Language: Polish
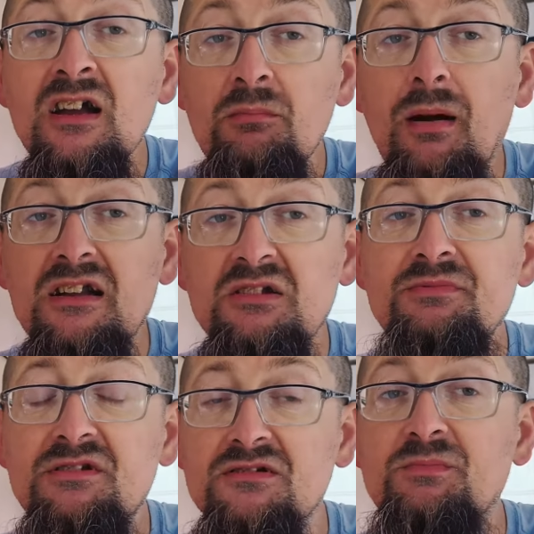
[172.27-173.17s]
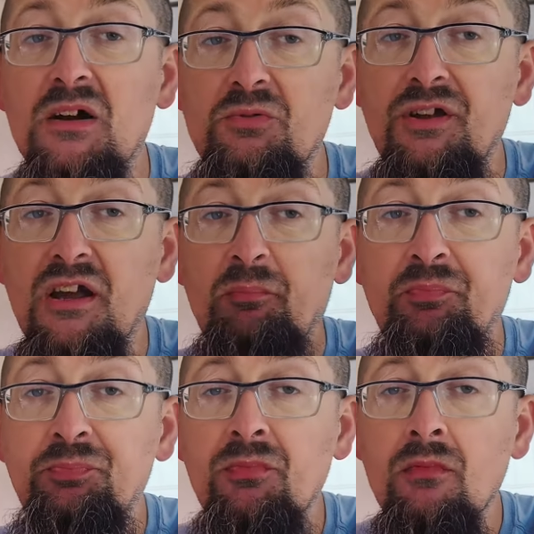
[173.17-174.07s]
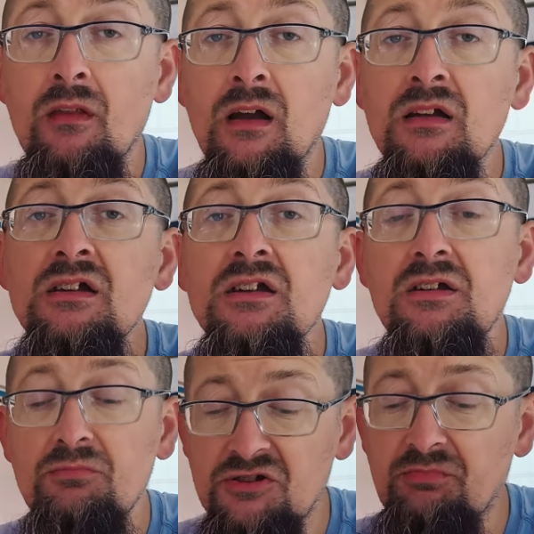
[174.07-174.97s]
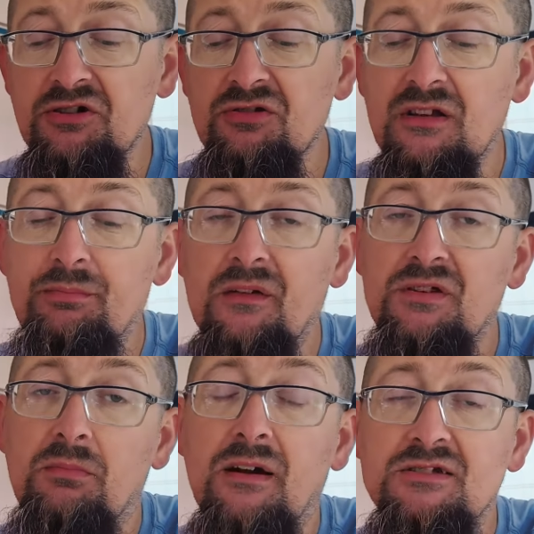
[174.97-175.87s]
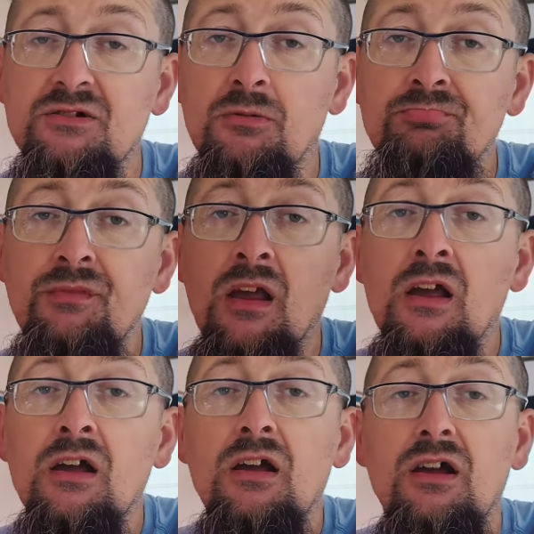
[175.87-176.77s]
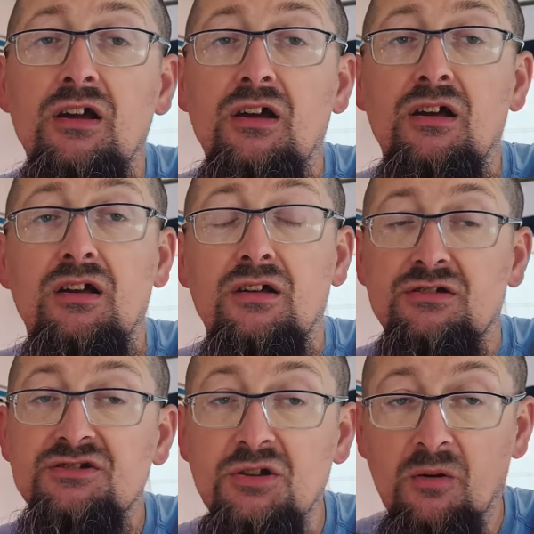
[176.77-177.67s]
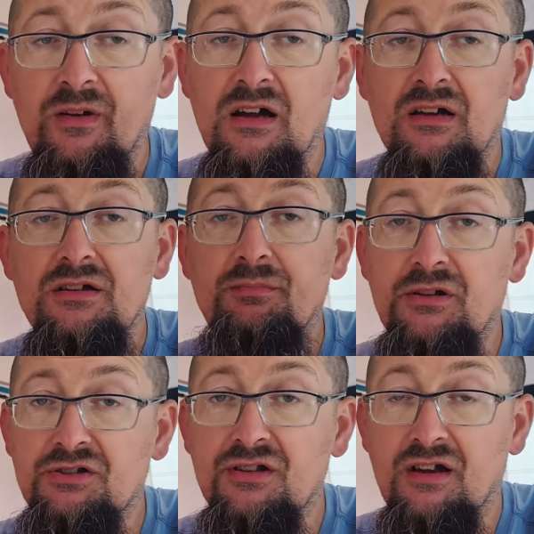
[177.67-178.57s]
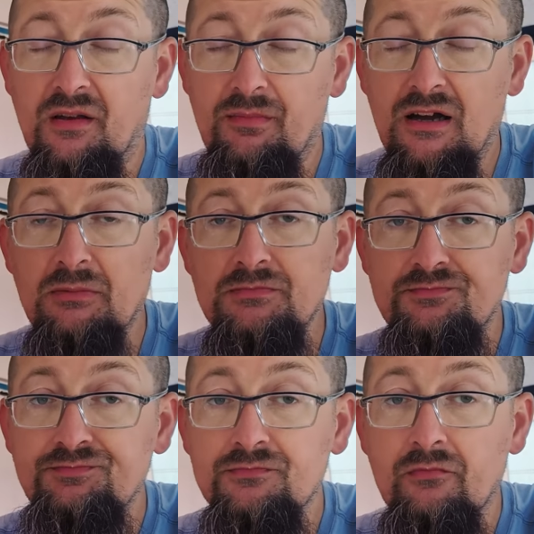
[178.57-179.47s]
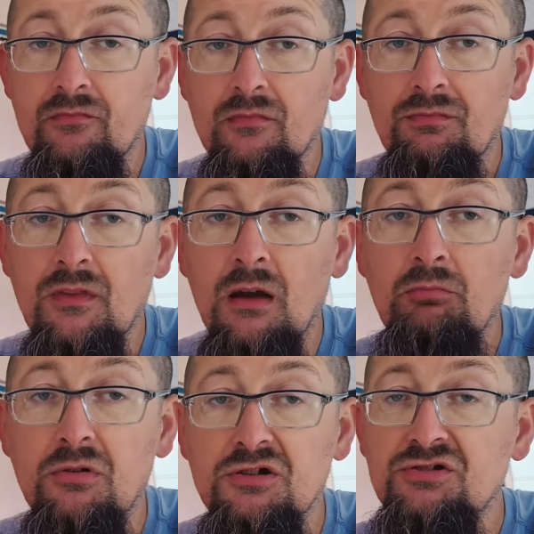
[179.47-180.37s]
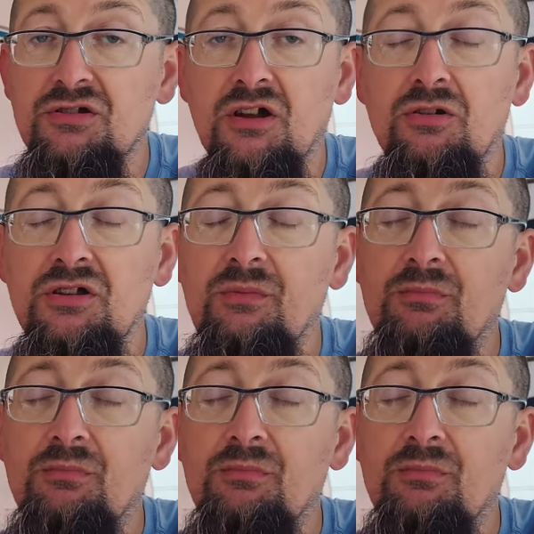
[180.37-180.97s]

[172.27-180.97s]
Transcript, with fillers: bardzo mi to smakuje i musi być to naprawdę bardzo e, zdrowa i pyszna ryba bo jeszcze, tylko nie